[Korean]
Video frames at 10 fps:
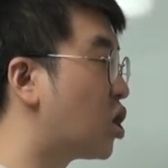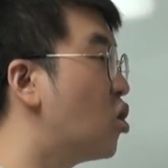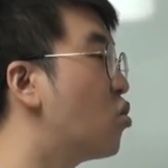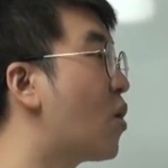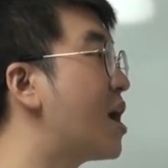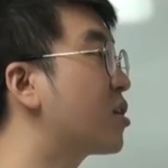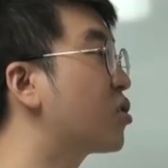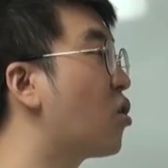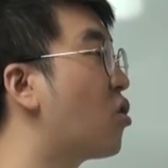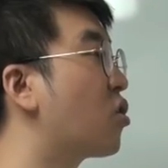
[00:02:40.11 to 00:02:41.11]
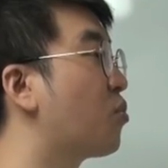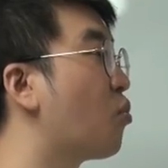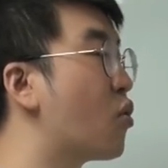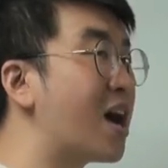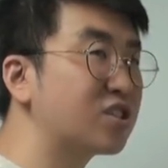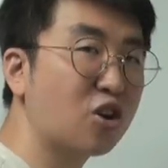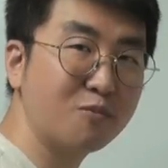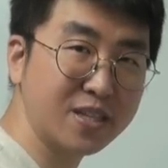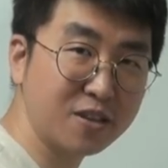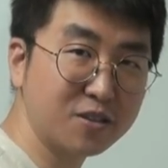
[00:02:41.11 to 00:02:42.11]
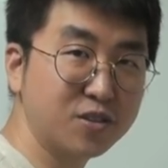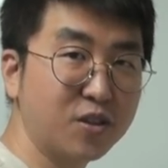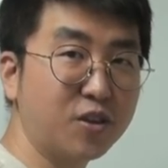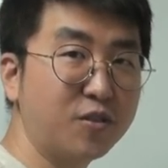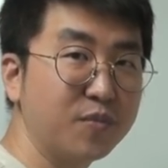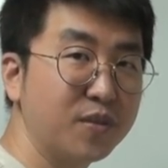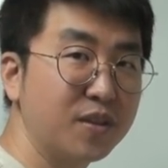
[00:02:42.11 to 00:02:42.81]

정관격 모양처럼 생겼어요.